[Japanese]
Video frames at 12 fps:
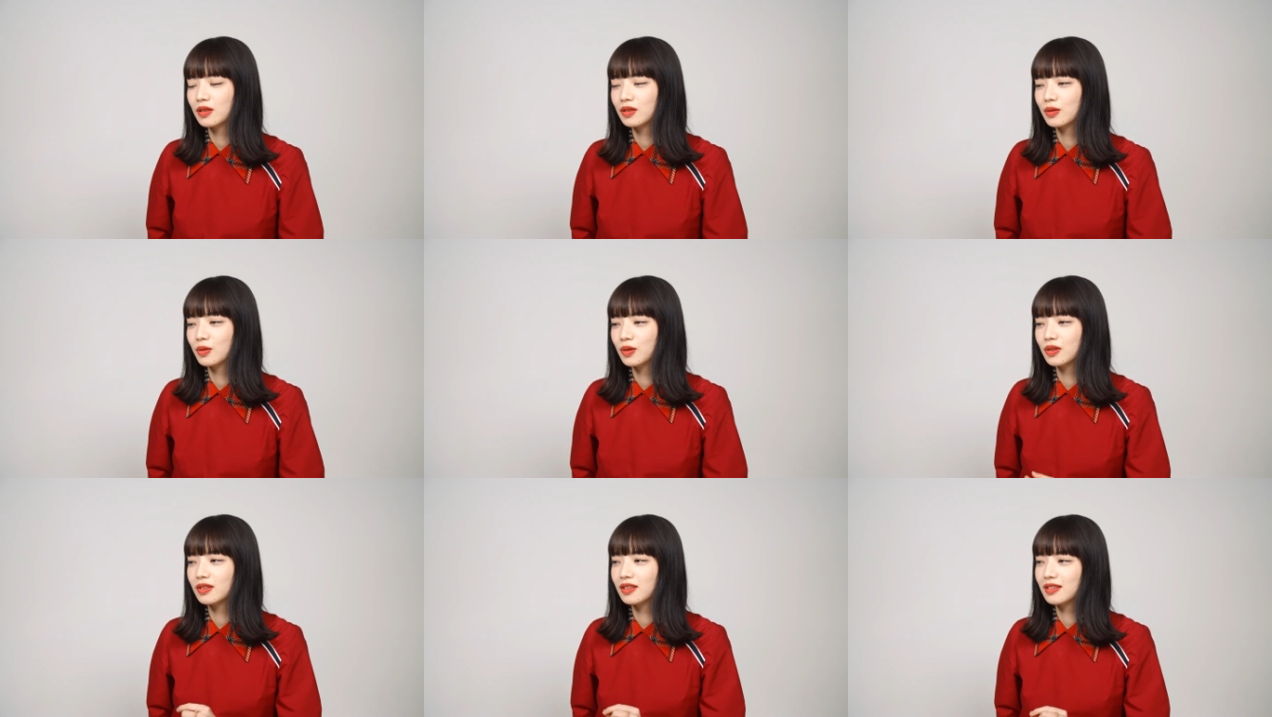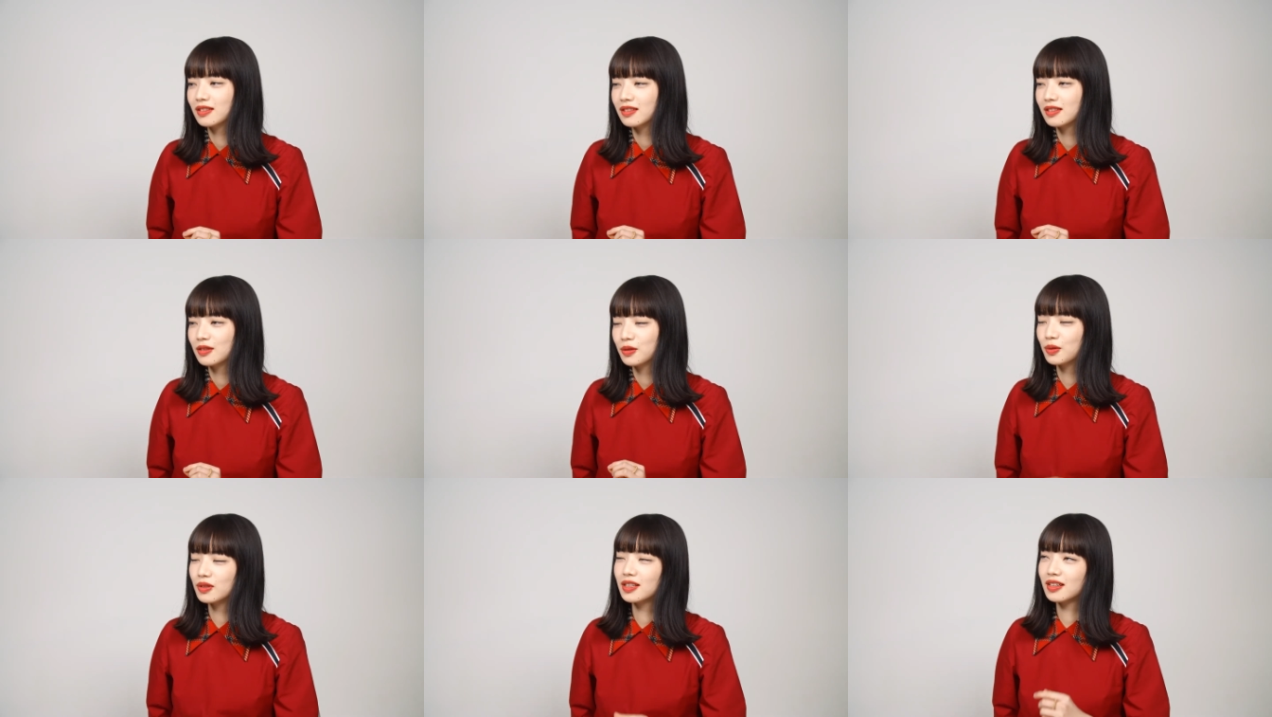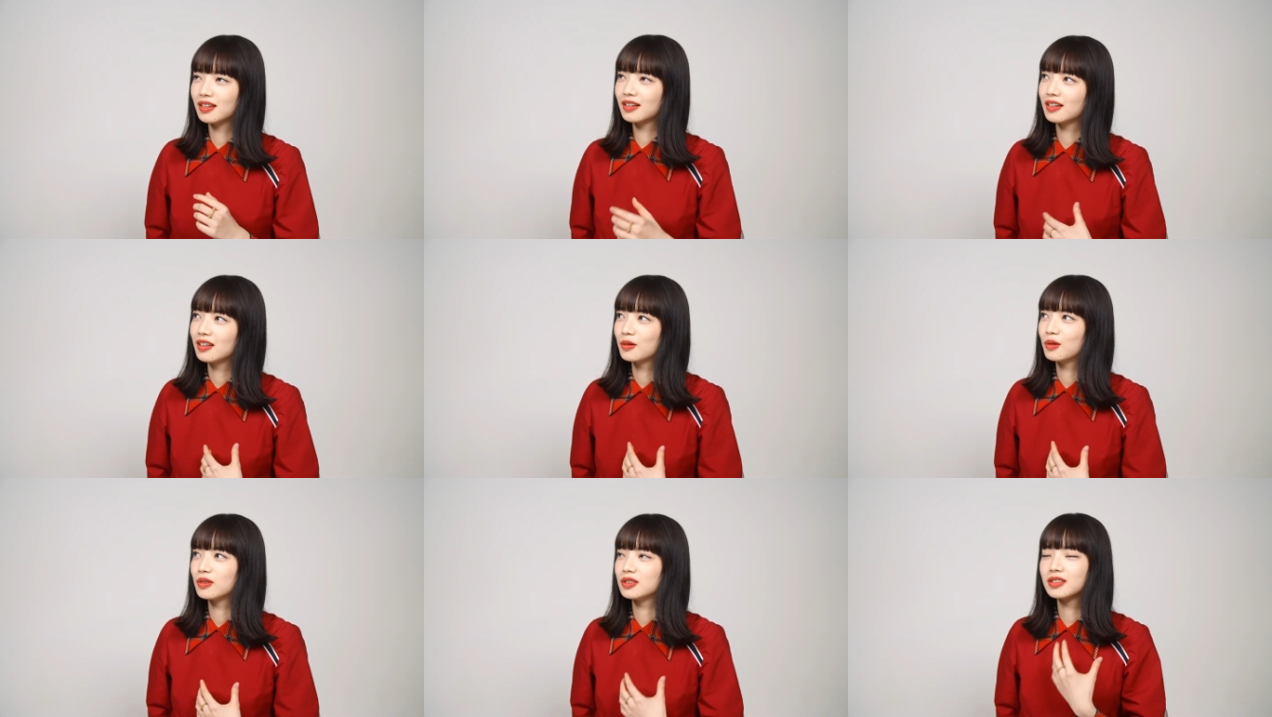そういうその時間が
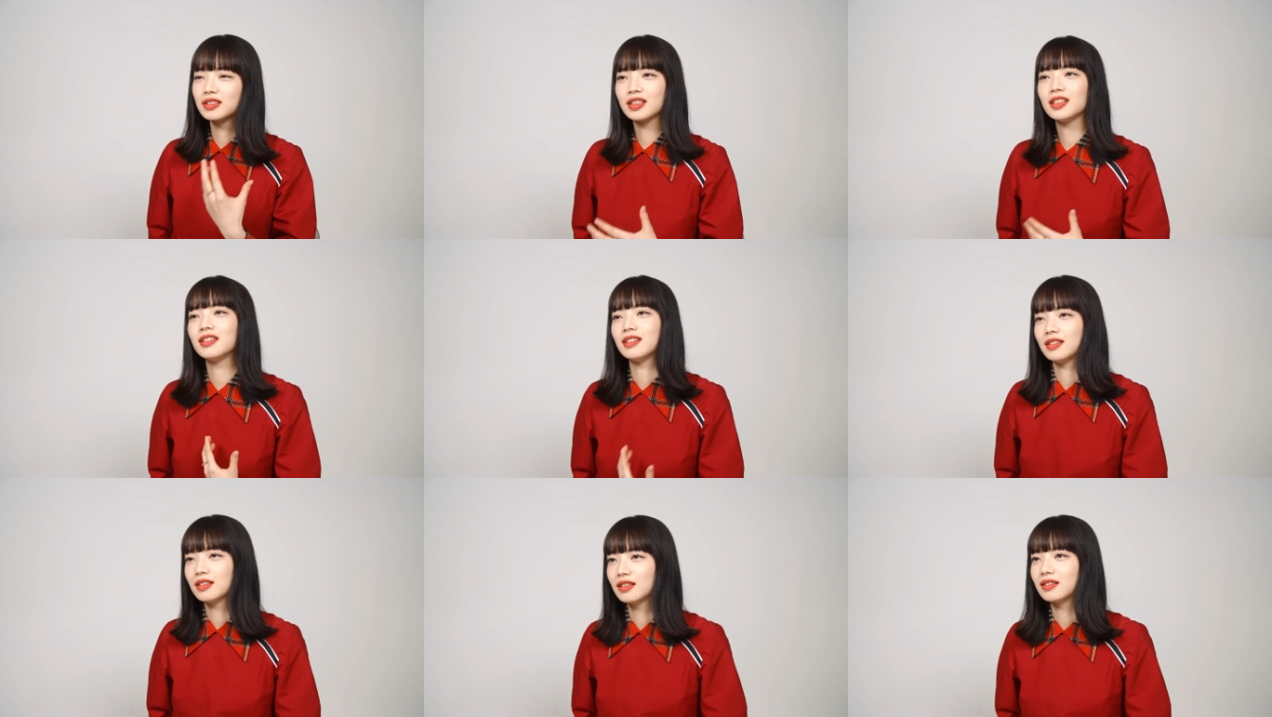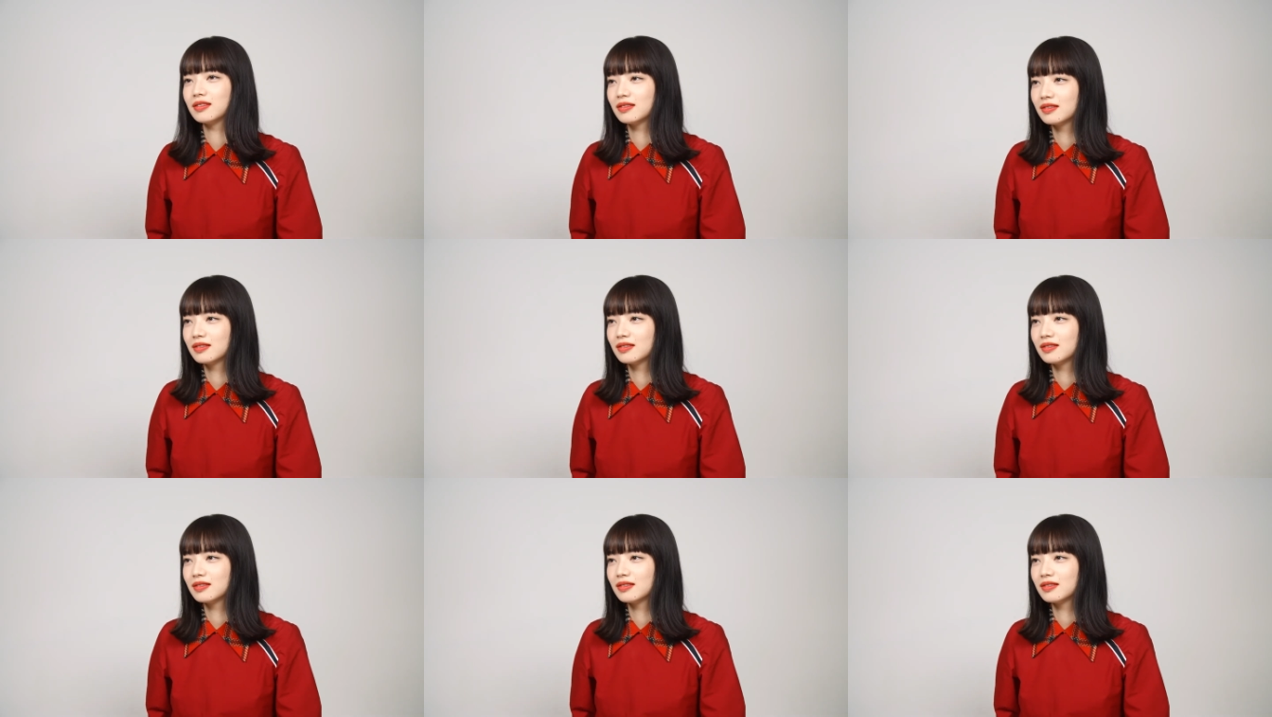こうすっきりして